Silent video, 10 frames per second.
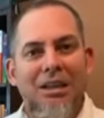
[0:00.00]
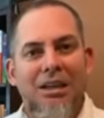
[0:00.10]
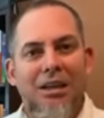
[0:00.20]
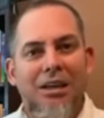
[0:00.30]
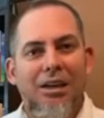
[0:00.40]

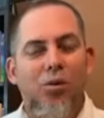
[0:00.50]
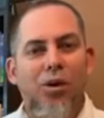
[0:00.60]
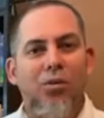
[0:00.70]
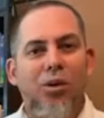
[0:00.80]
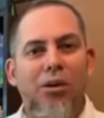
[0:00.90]
Eh,
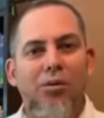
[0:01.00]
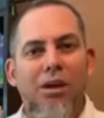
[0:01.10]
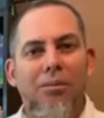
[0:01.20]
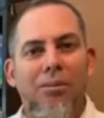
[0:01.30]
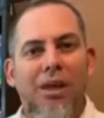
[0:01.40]
recuerdo que,
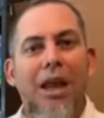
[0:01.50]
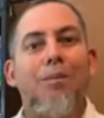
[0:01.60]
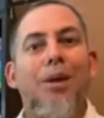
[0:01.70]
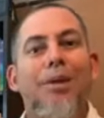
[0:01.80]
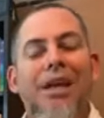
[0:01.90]
una, que la
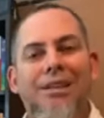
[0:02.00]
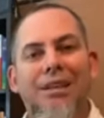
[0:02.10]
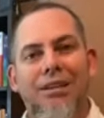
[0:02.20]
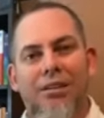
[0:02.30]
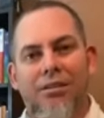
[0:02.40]
primera
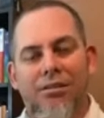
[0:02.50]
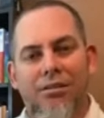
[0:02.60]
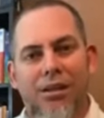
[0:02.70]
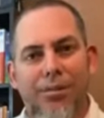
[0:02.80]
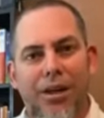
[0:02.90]
serie
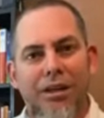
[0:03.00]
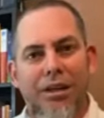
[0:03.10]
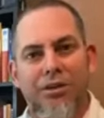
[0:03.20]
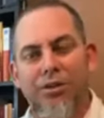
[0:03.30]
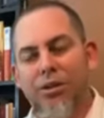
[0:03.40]
de
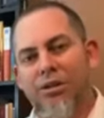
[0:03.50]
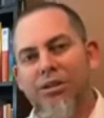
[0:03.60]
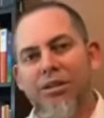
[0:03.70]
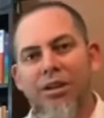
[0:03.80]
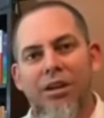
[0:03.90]

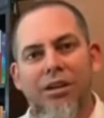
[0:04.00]
predicaciones